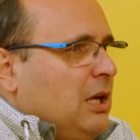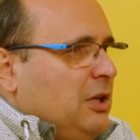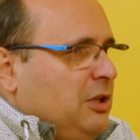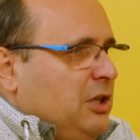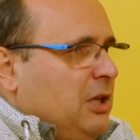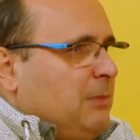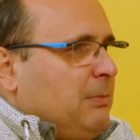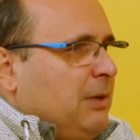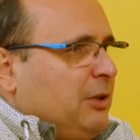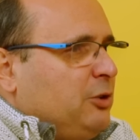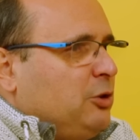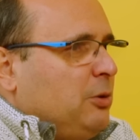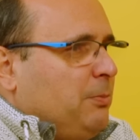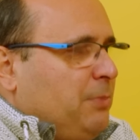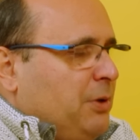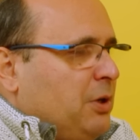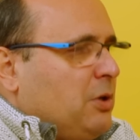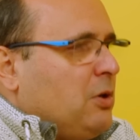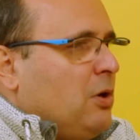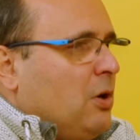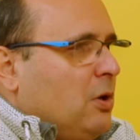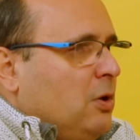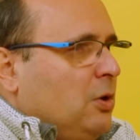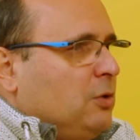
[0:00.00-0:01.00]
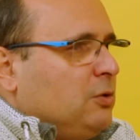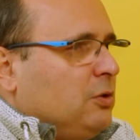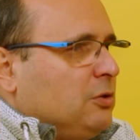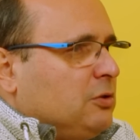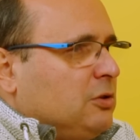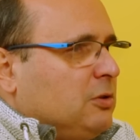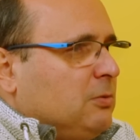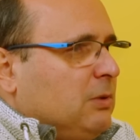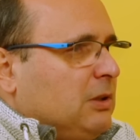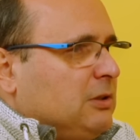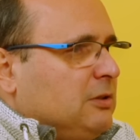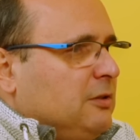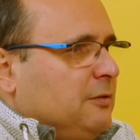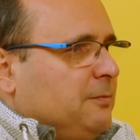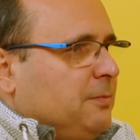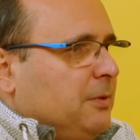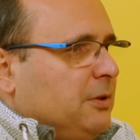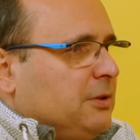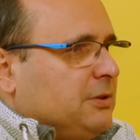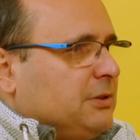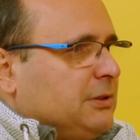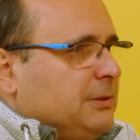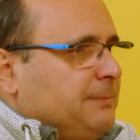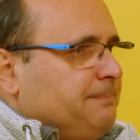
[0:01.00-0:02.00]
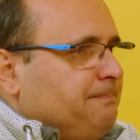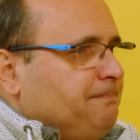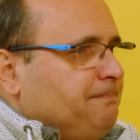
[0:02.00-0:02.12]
nie ma dobrego oglądu sytuacji w Polsce.